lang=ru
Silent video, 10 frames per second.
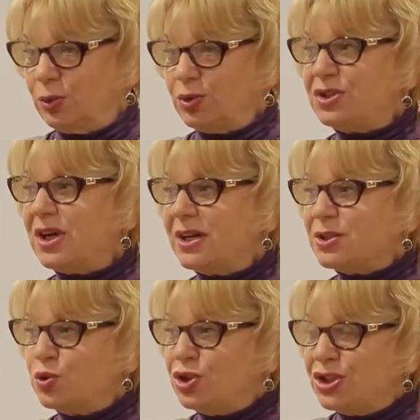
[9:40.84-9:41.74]
то есть
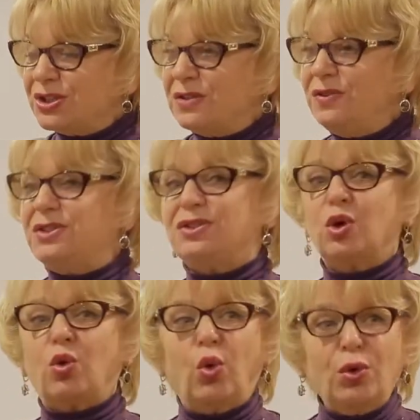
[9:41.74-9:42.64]
осуществить
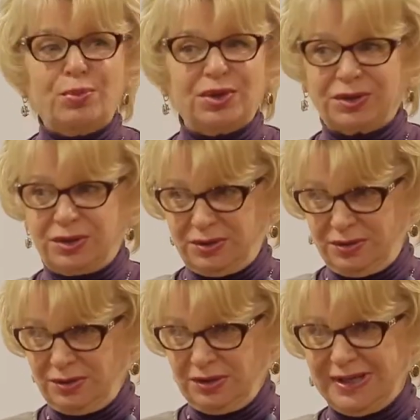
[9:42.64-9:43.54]
копинг
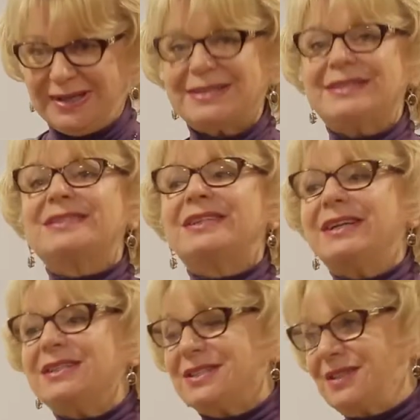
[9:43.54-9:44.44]

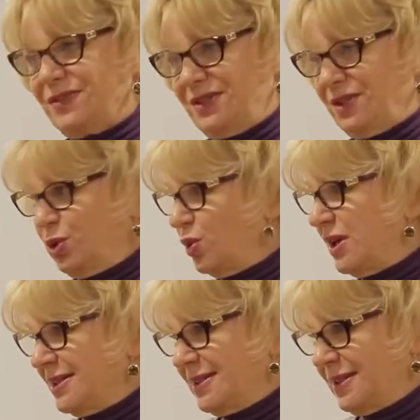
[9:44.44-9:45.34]
стрессовой
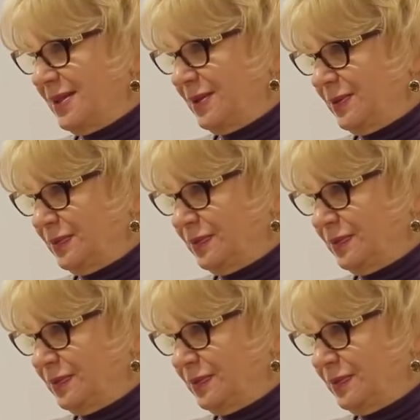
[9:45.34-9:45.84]
ситуации –